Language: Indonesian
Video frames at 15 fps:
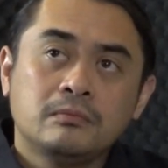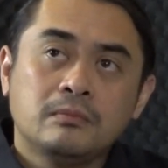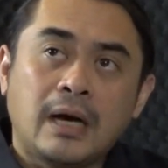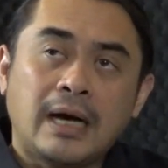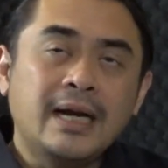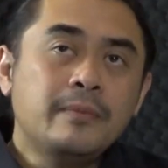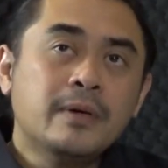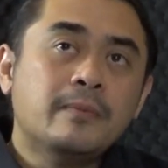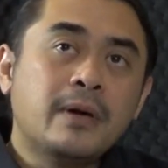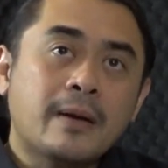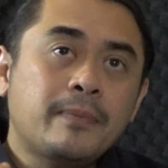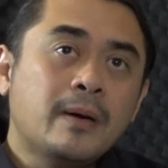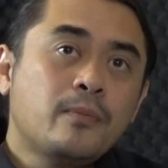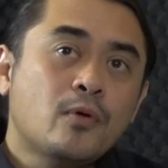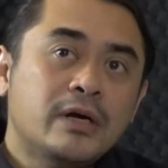ada
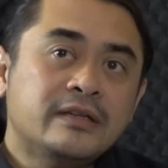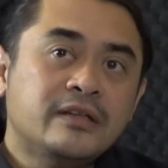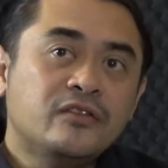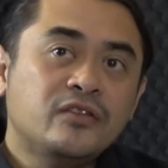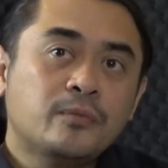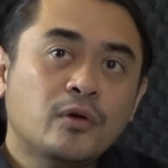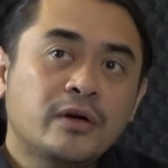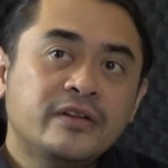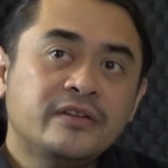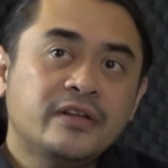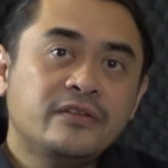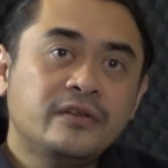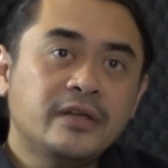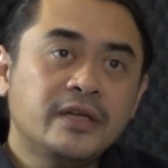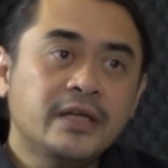beberapa
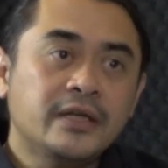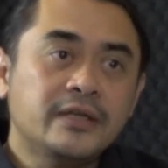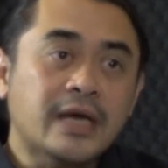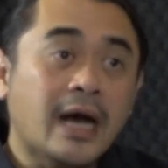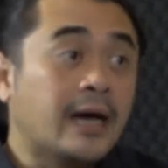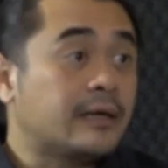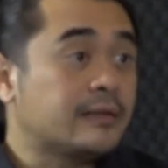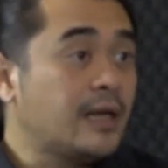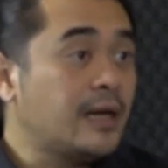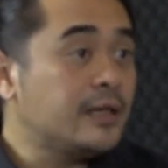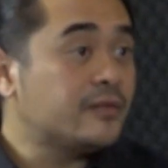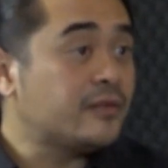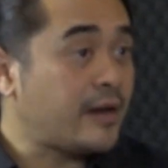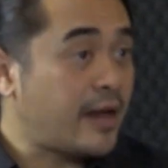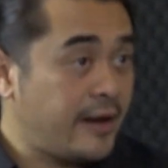politisi-politisi di Jakarta
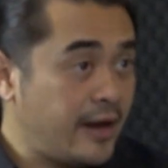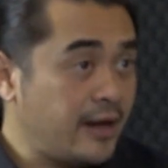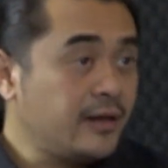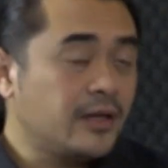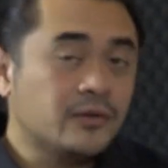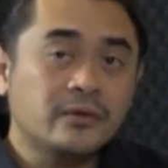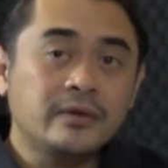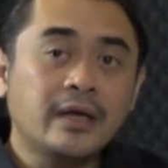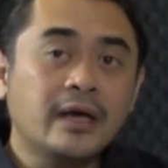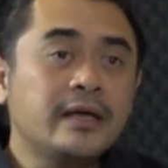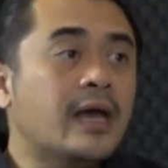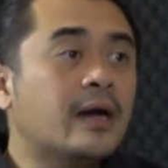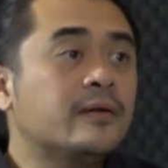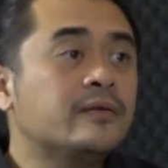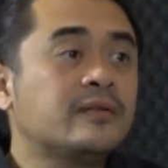di Senayan gitu yeah. ya yang